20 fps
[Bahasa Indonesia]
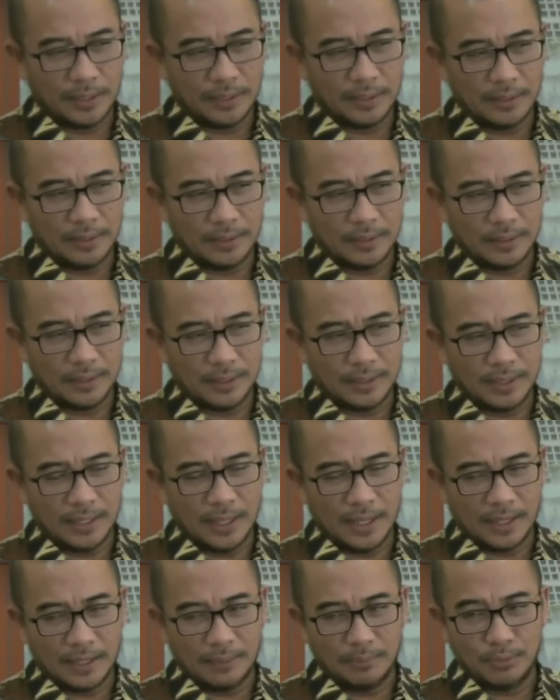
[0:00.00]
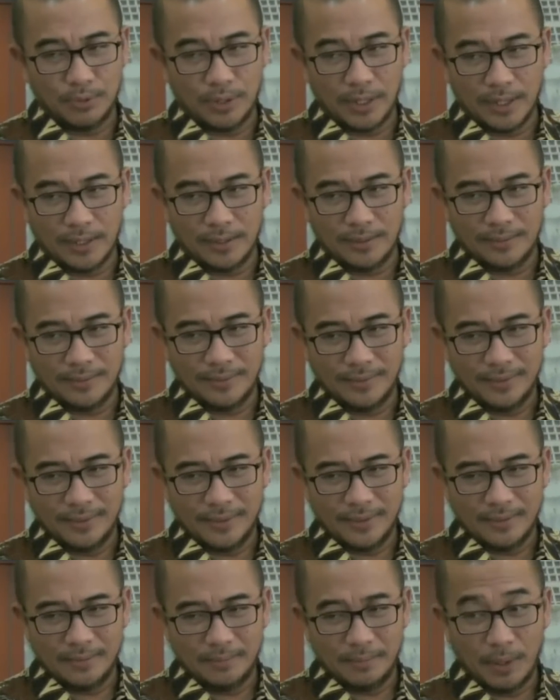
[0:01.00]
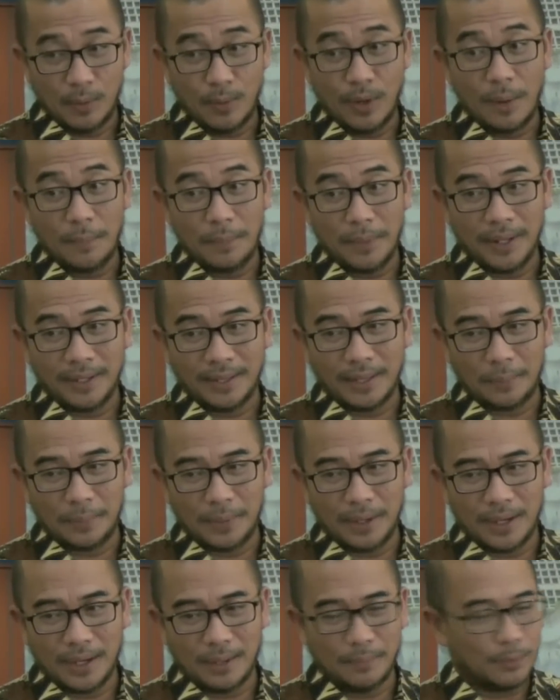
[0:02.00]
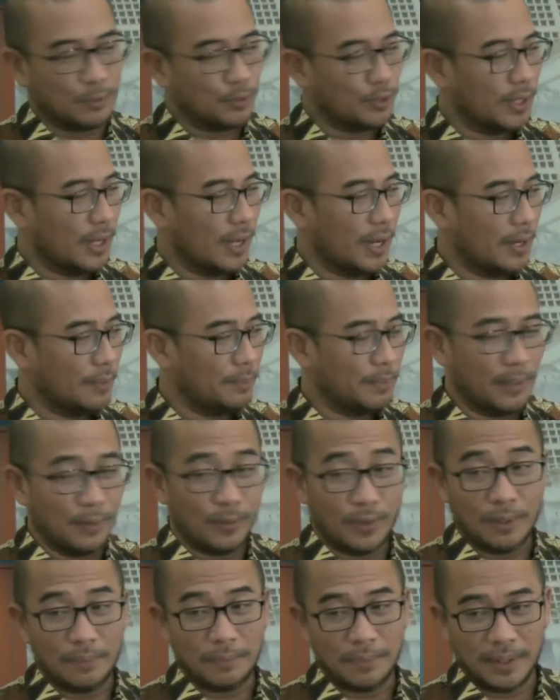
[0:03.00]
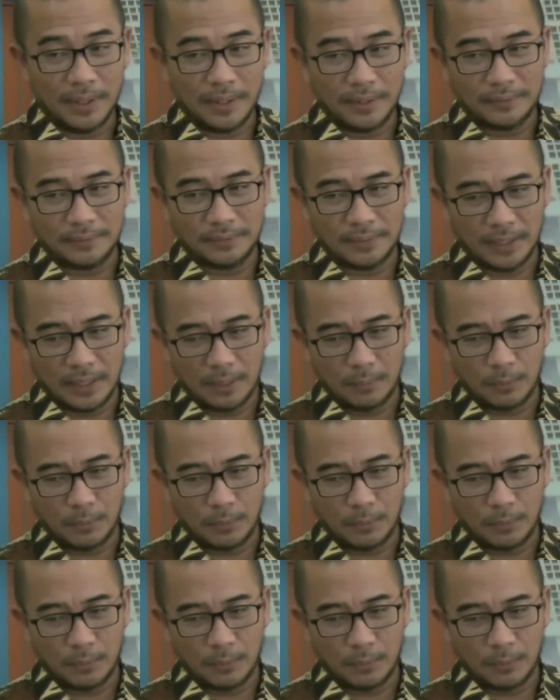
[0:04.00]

bagi calon yang ikut kontestasi di Pilpres tetap bisa